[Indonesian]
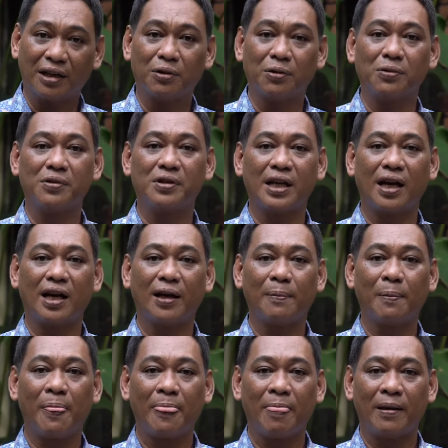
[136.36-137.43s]
Ekonusa
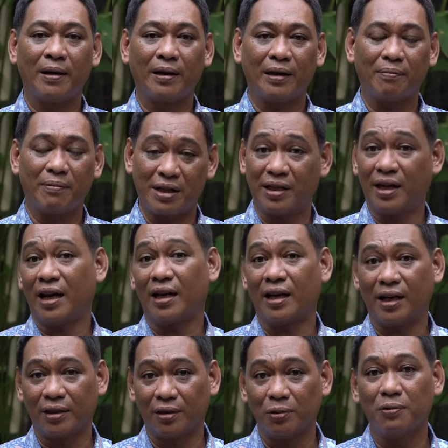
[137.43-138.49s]
eh,
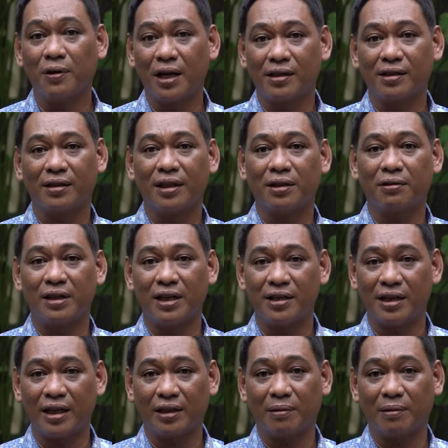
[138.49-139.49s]
masyarakat luas di Indonesia,